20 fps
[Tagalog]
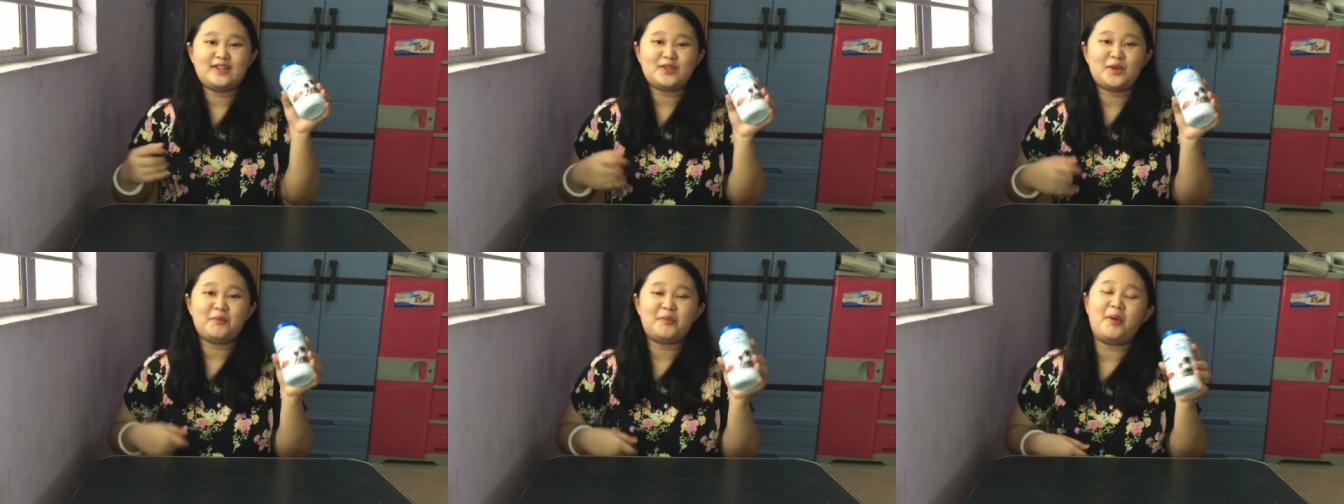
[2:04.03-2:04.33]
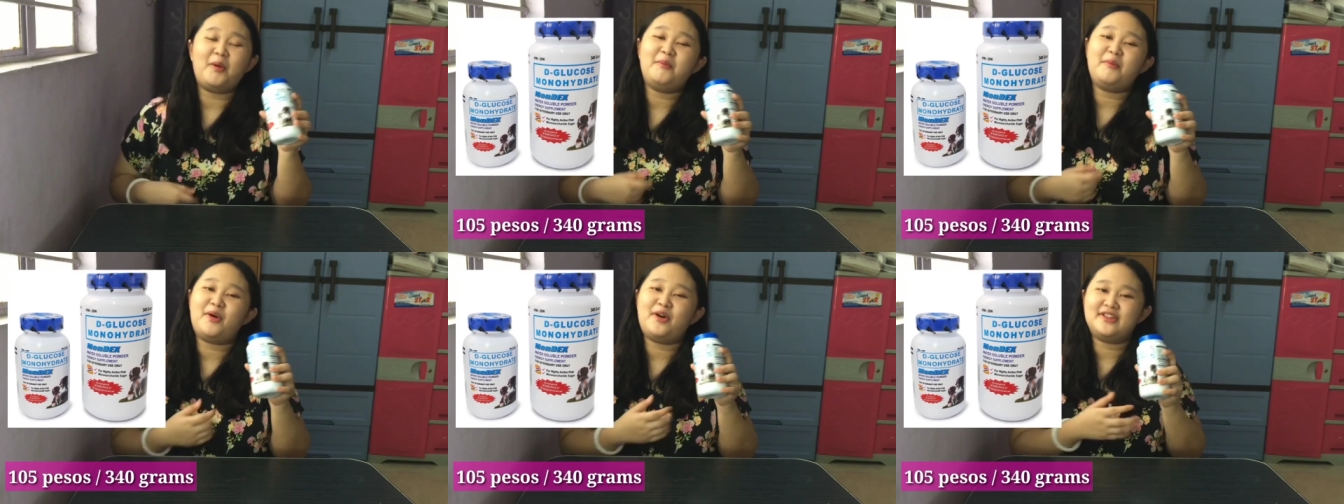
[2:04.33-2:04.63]
Ito
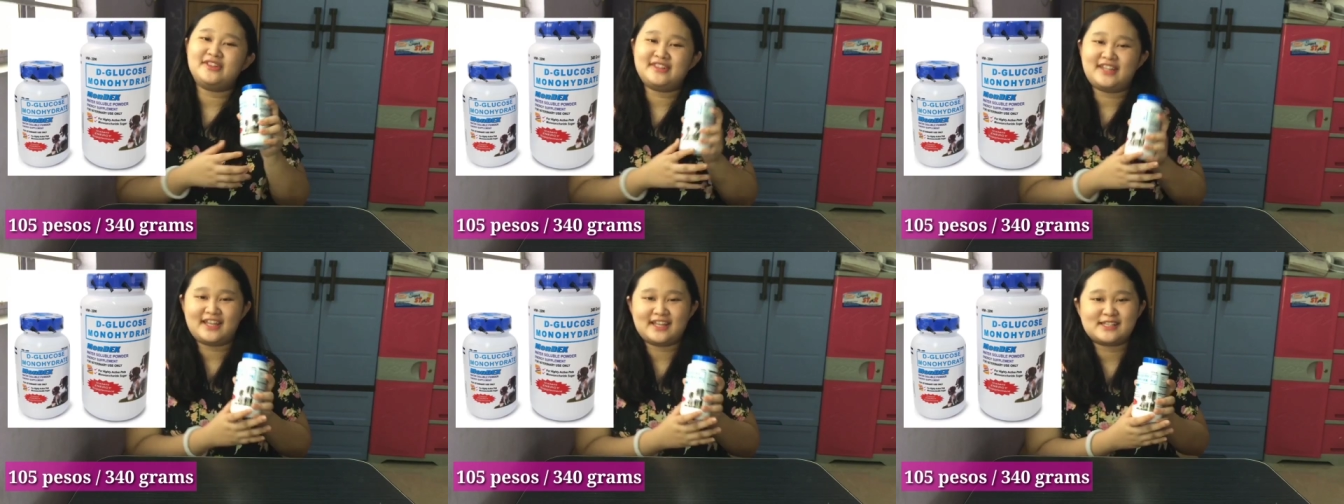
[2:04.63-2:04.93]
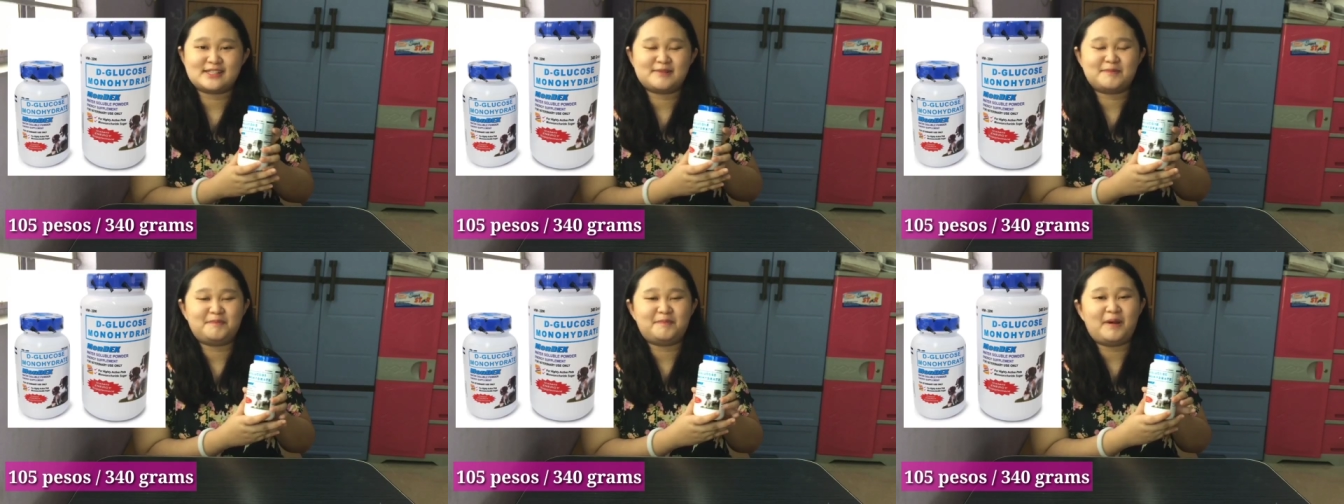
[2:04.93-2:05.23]
po
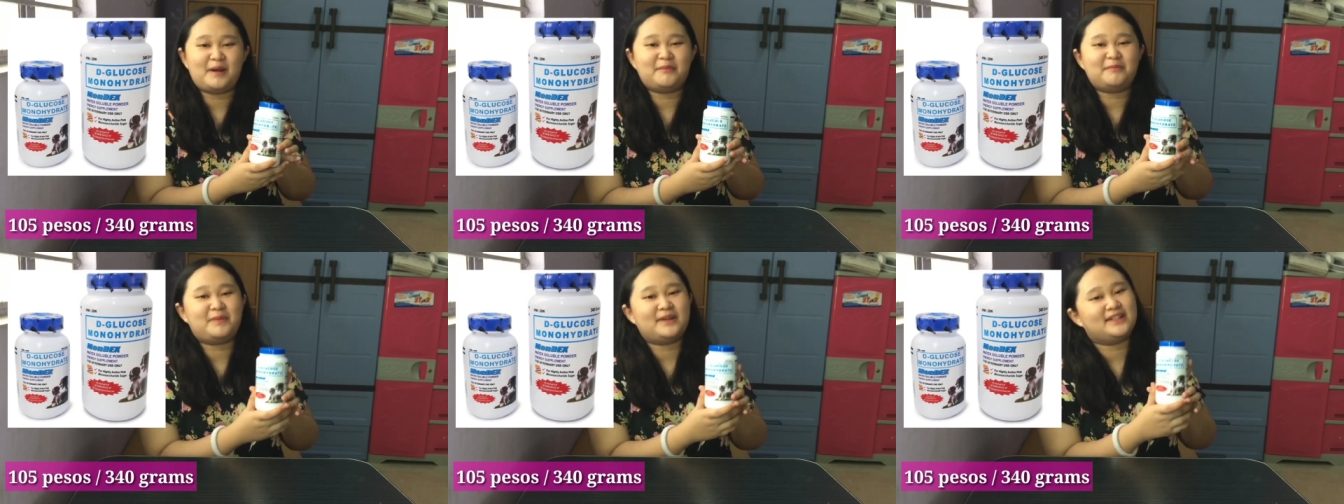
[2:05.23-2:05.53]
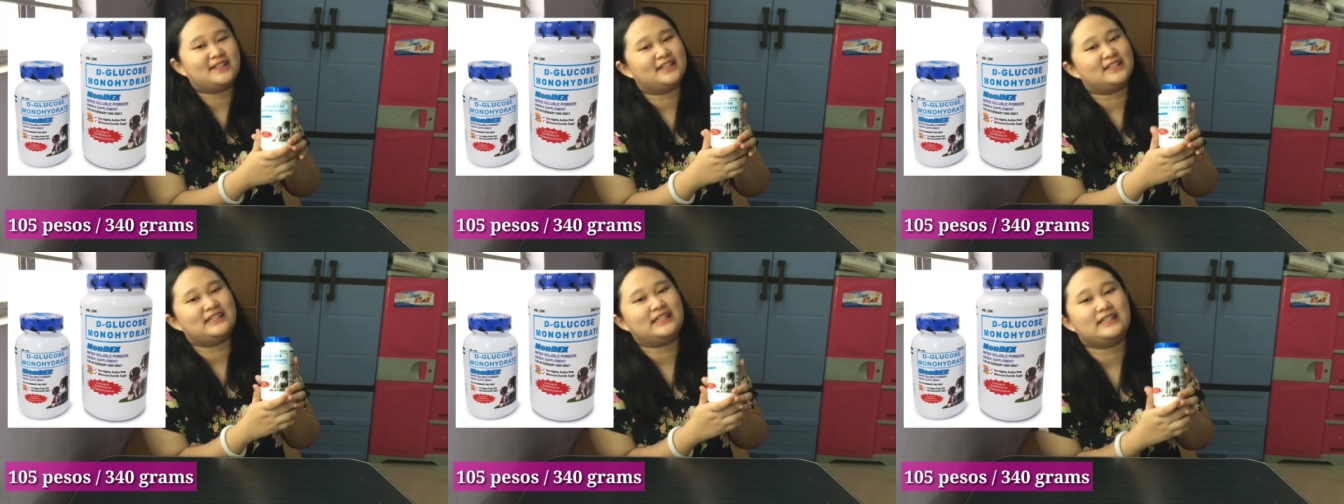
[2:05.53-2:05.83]
Mondex, pang
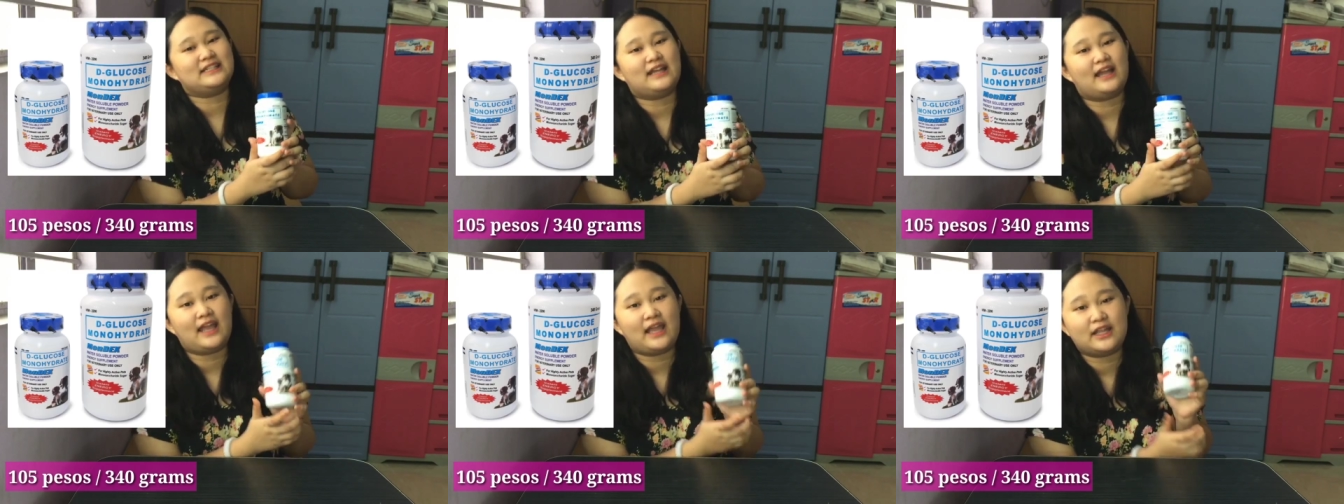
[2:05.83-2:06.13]
padagdag ng